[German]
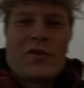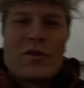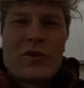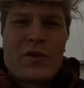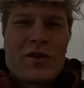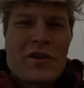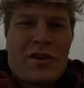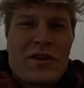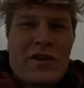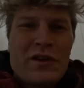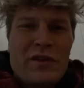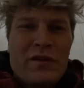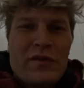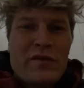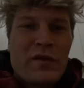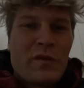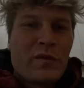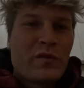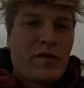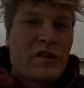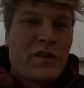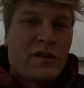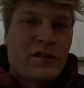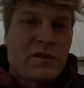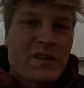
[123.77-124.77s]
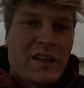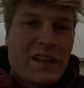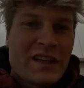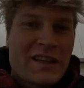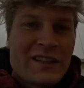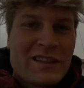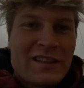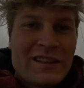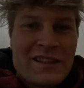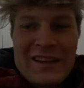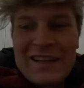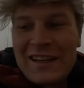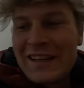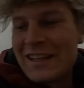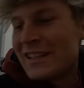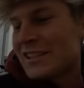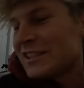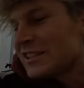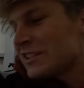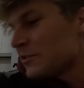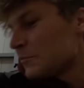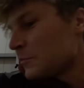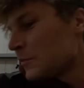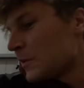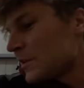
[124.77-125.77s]
nur noch 5 Kilo Säcke.
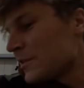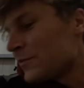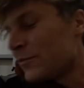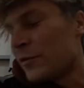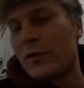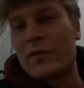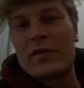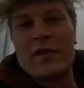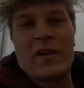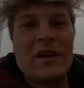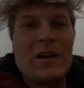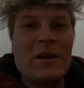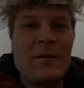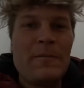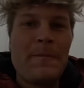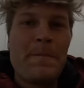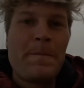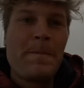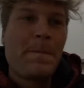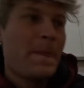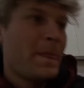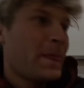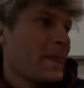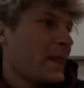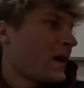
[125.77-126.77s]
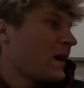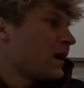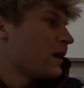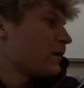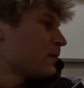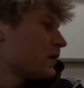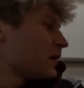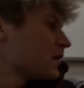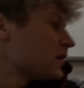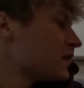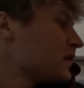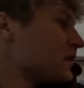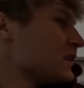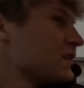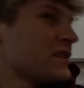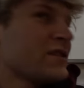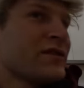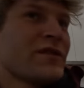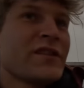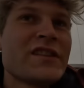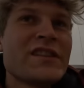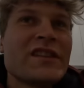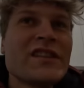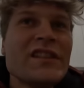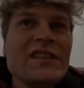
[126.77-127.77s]
Eigentlich immer 12,5, aber ist
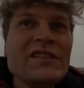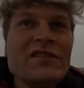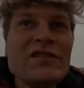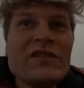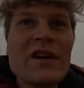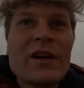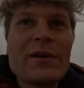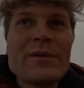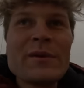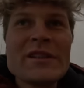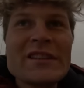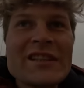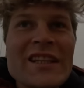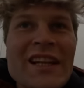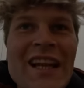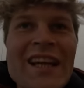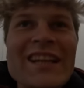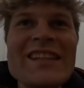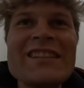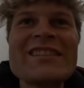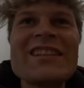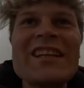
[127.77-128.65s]
wie es ist. Wir haben jetzt kleine